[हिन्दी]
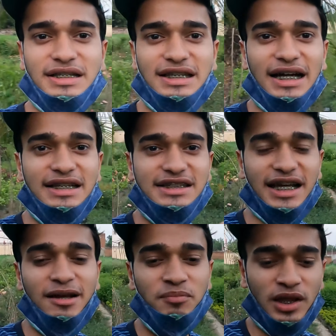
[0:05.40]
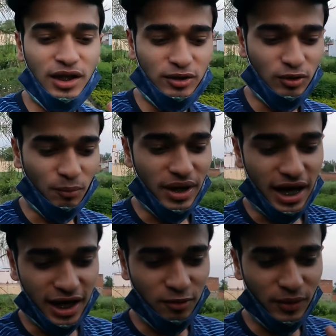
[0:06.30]
के साढ़े छः तो
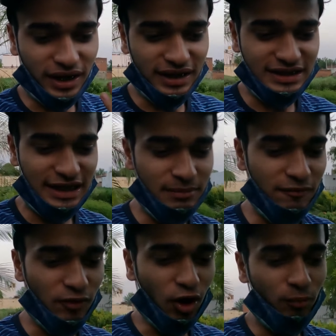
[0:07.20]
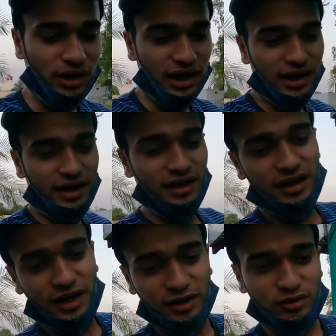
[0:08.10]
मैं आया हूँ एक नर्सरी में ब्लॉग बनाने
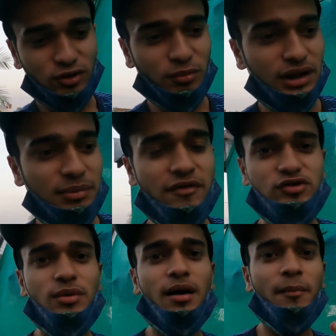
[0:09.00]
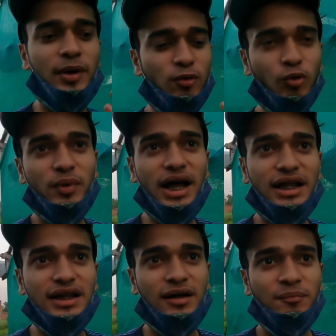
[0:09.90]
तो मतलब यहाँ से तो मैं वहाँ पे घूमने
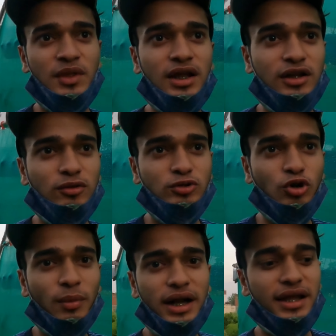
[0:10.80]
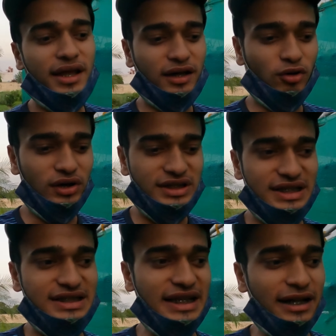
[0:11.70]
आया था तो जो हमारे एक कॉलेज
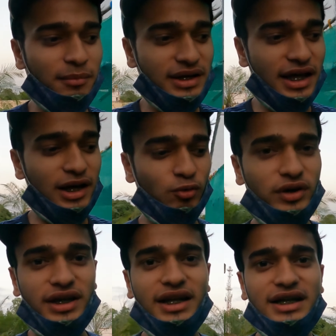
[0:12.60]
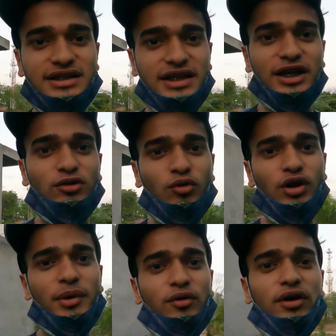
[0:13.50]
के सीनियर भैया हैं उनकी ही नर्सरी है तो
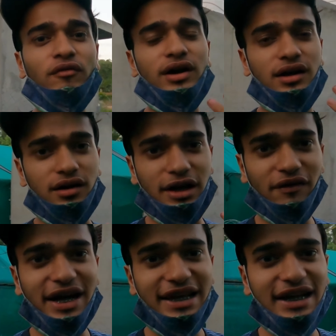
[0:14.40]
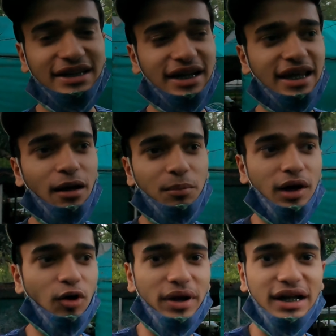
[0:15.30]
उन्होंने मेरे को इन्वाइट किया था कि आप
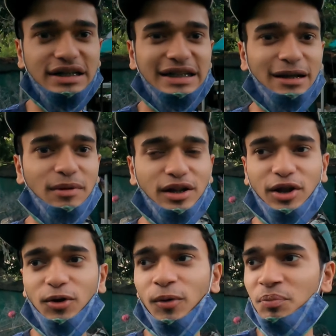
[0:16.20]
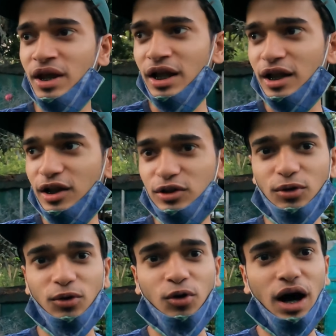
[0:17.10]
आओ मेरी नर्सरी एक बार देखो
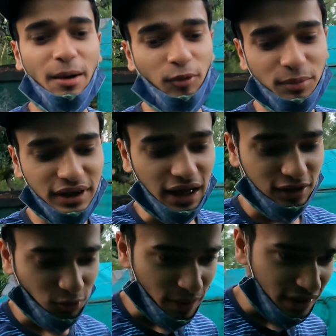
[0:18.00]
तो आपको भी दिखाता था हूँ